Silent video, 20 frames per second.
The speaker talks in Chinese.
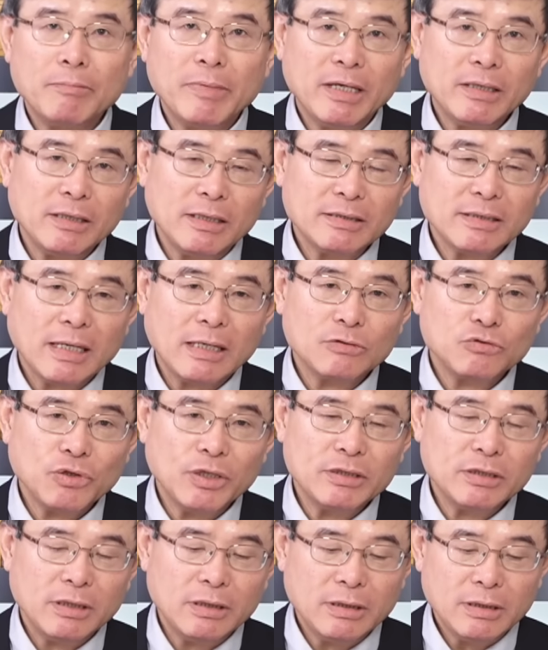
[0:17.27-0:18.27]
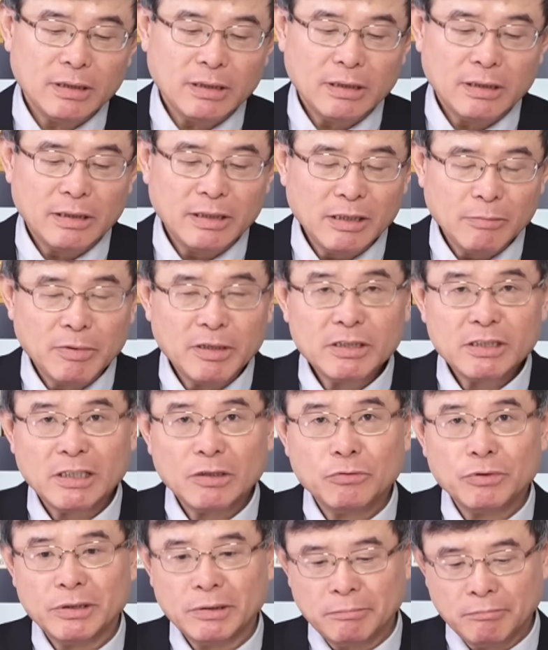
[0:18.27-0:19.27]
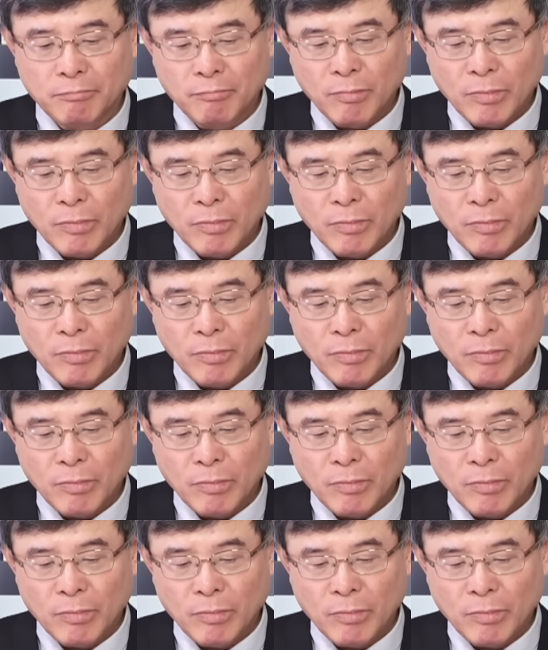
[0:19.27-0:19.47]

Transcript: 媒体上最近的热门新闻